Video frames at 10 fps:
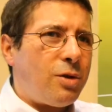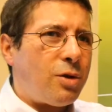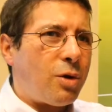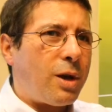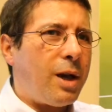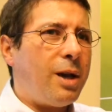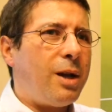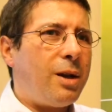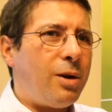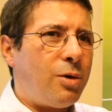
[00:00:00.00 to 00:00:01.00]
ce
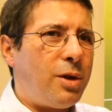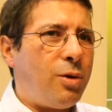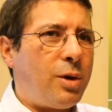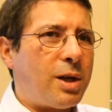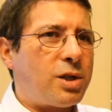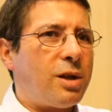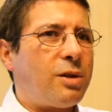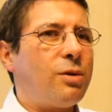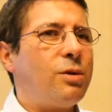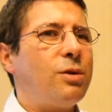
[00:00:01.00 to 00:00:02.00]
qu'est le
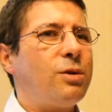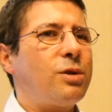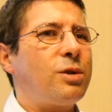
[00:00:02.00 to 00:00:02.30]
DUTHSE,